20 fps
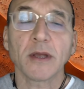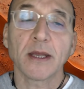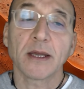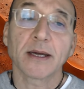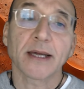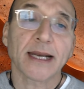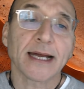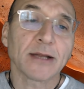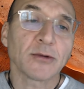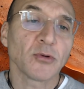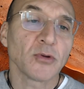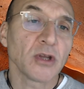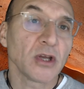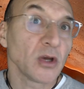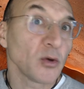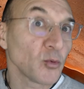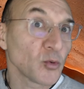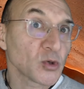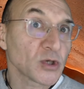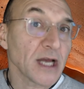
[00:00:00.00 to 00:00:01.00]
in grado di
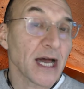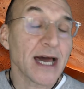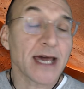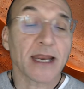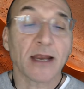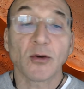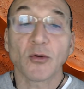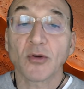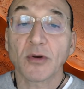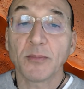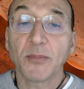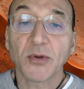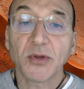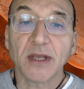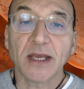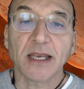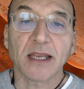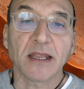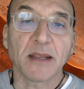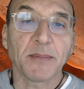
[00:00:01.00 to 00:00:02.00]
usare i loro
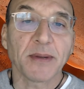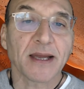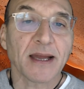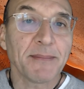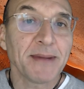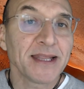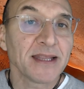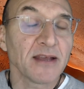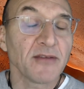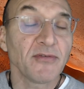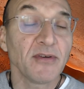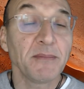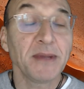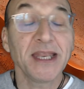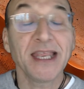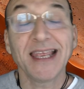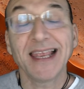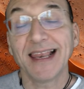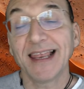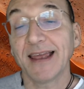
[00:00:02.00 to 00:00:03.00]
poteri tipicamente
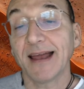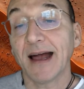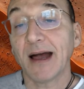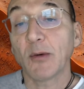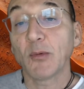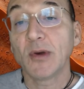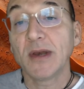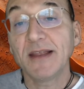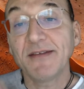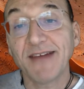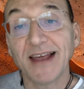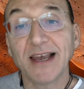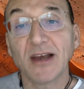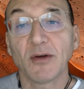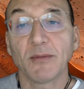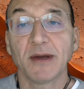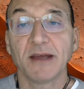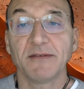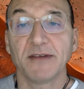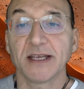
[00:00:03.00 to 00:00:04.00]
femminili a un livello
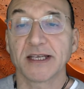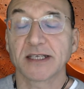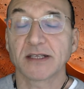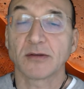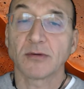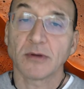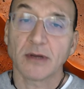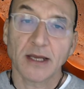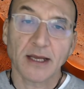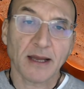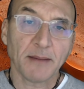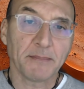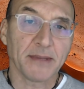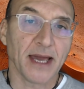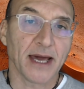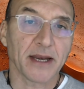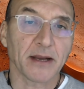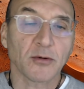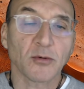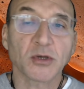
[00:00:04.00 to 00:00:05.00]
mai visto e
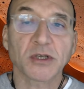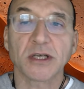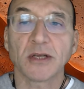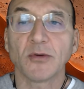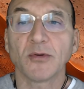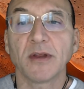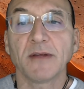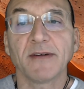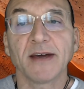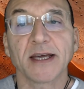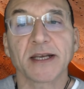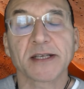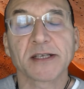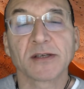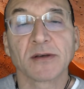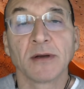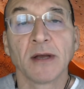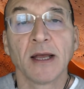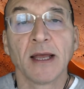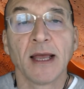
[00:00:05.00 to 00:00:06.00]
cambiare così
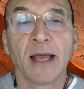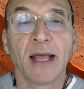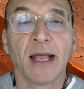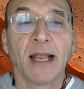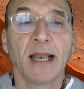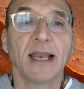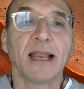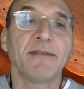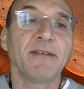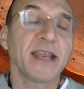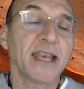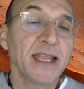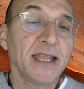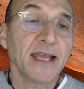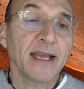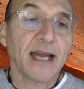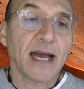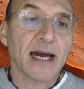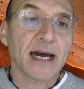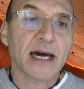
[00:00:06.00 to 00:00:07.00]
l'universo. La
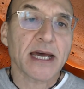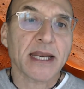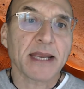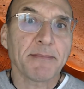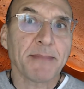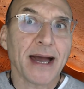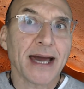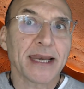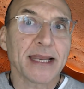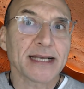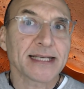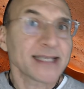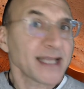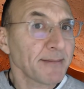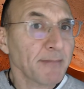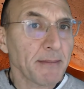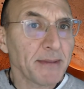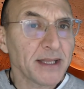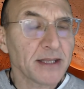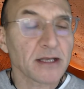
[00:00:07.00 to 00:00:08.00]
veridica rimane
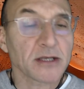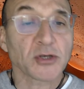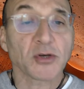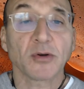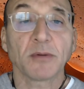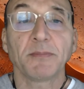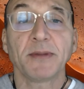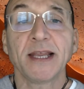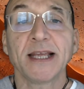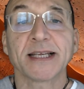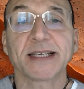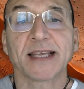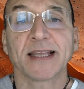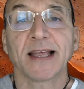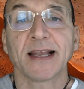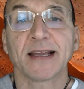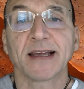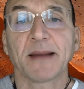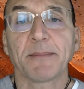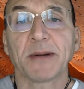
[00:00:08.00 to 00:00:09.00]
estremamente sorpresa
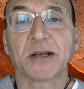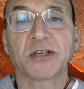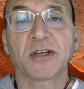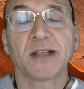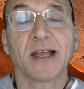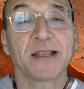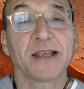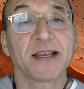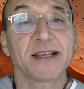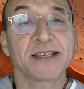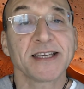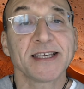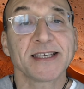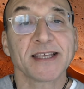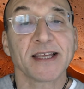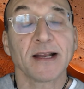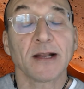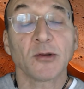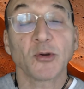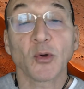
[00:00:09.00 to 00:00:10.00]
dalle capacità di
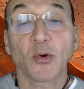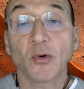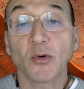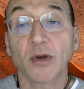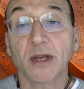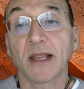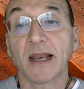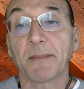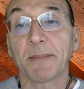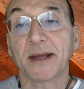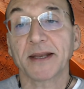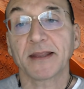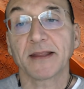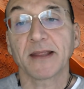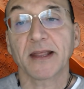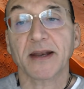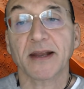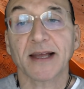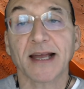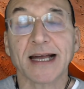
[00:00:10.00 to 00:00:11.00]
resistere al dolore da parte del
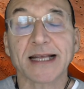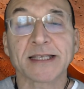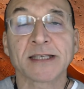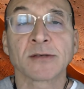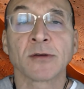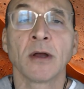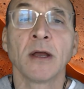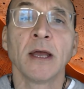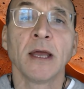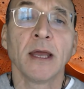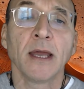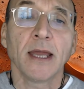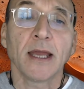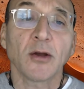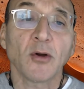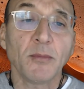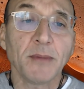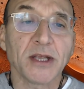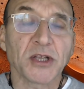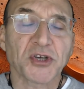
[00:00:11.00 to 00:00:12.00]
ragazzo e
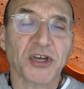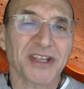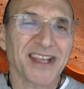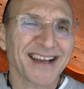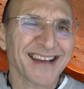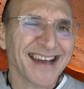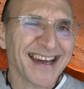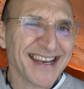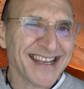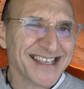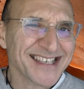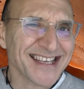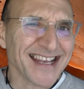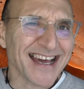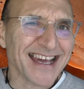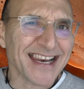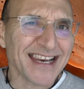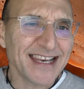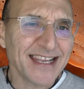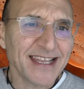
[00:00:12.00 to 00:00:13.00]
comincia ad
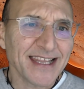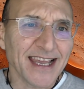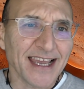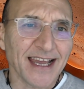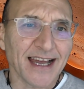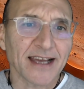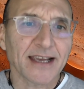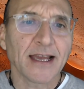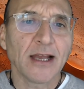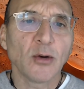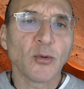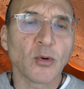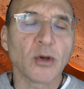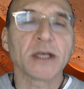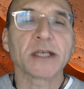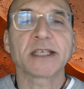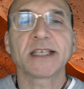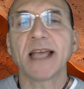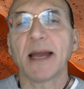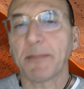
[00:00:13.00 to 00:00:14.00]
accarezzare l'idea che lui
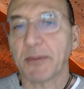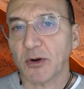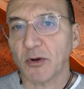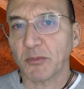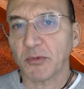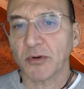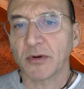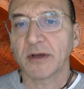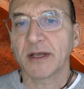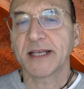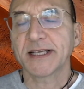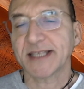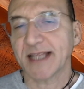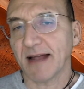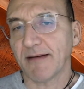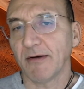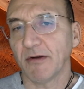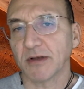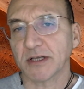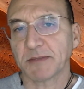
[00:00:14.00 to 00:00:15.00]
sia proprio chi
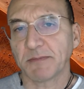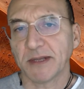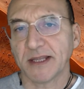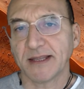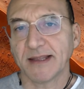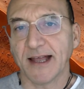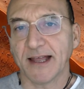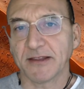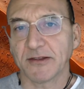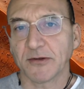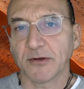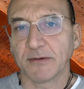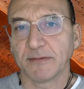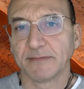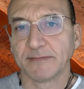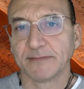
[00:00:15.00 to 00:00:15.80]
stavano aspettando.